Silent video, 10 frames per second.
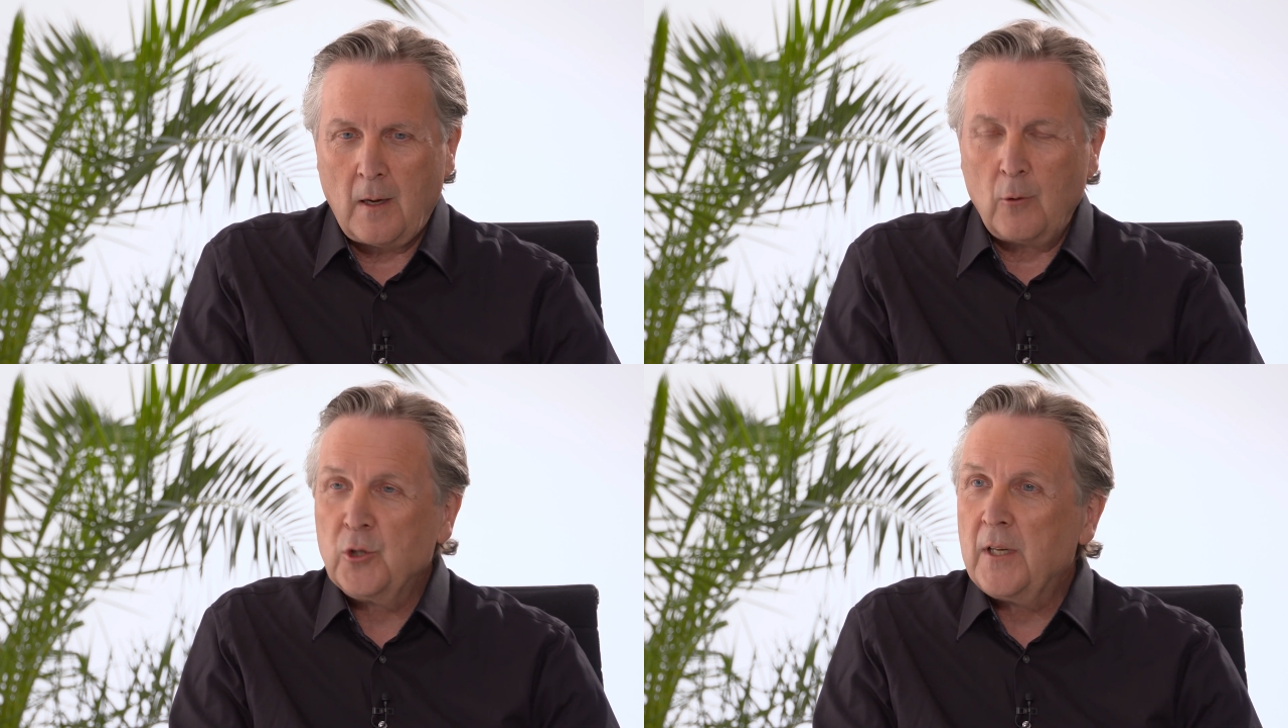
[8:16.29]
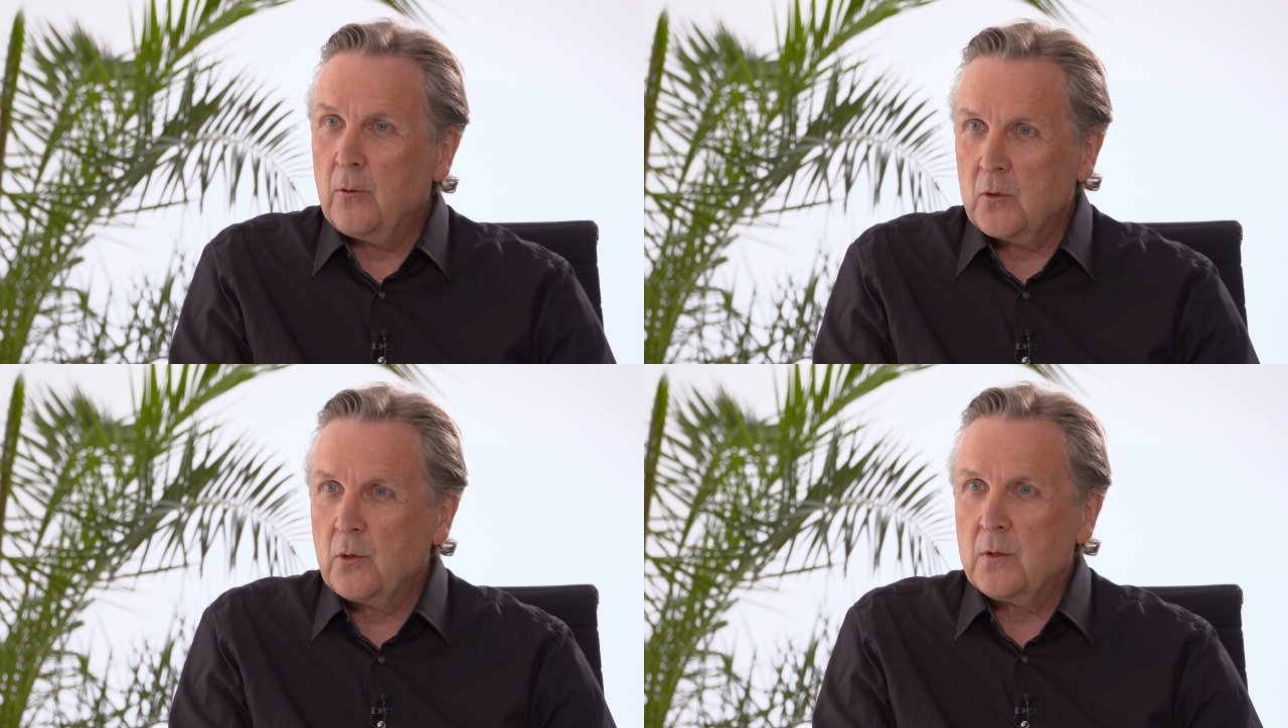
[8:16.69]

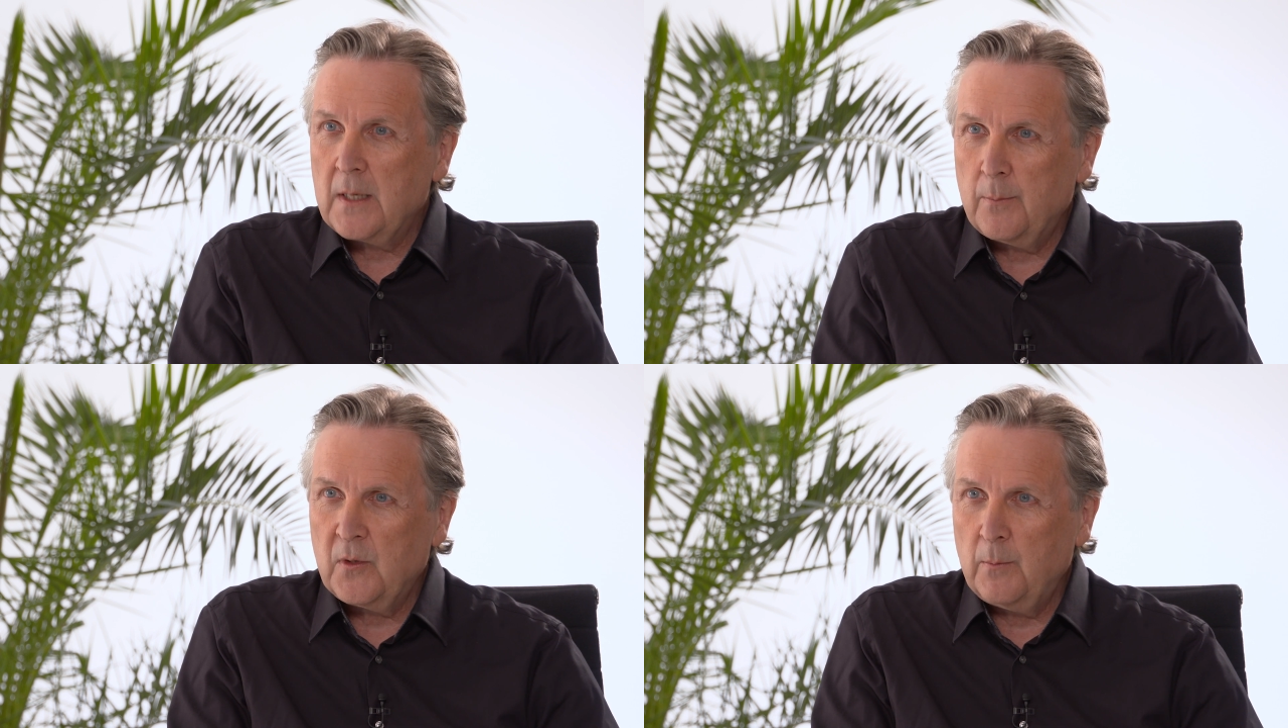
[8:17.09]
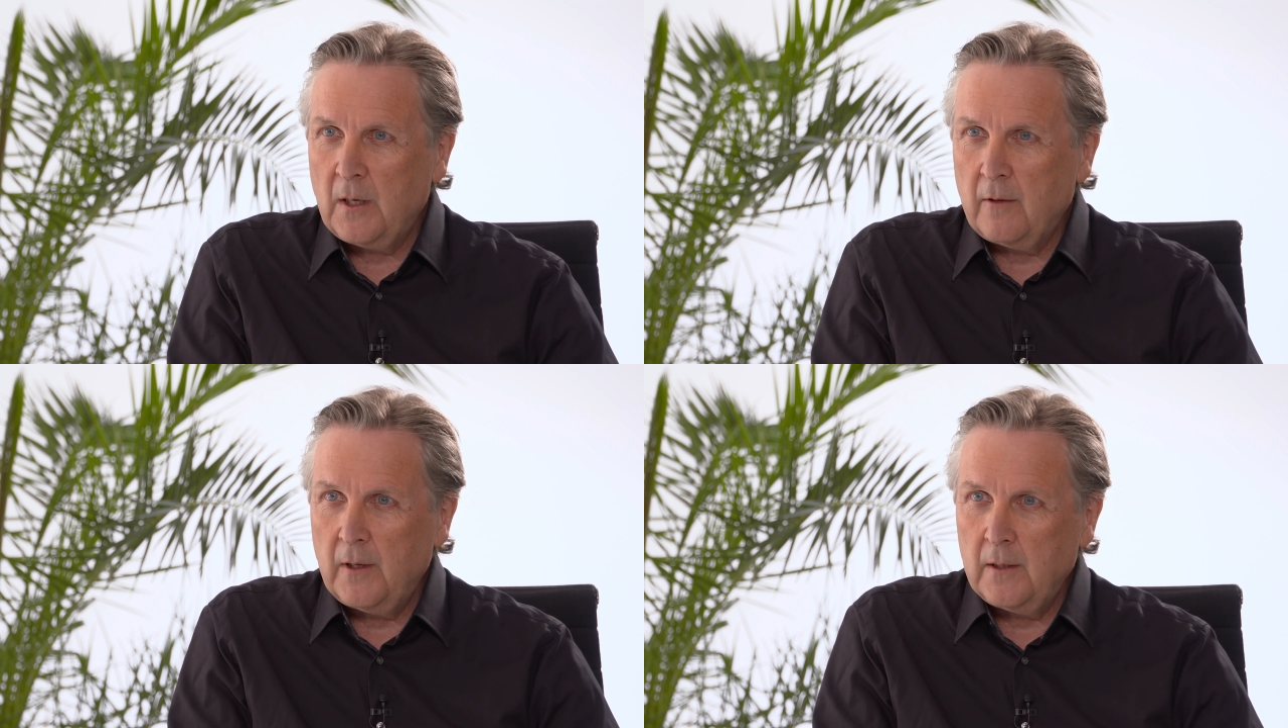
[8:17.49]
Ausstellungskonzepte
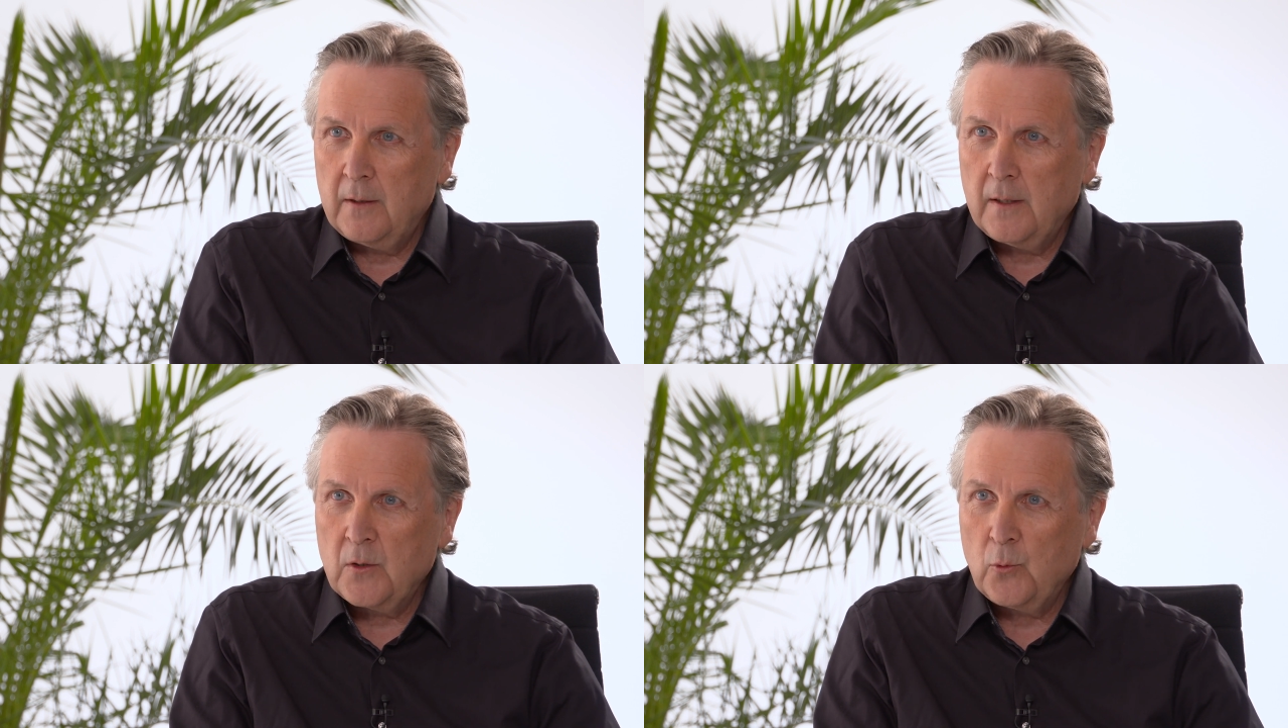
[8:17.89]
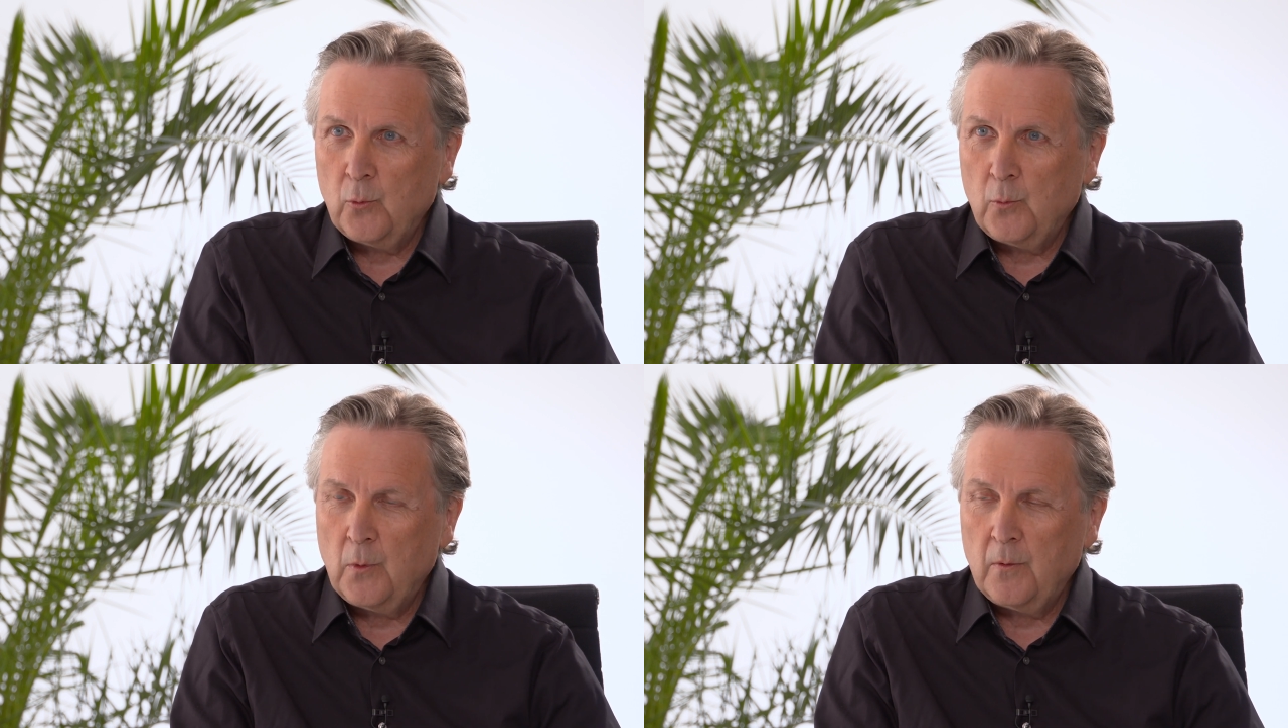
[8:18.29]
mittlerweile dazu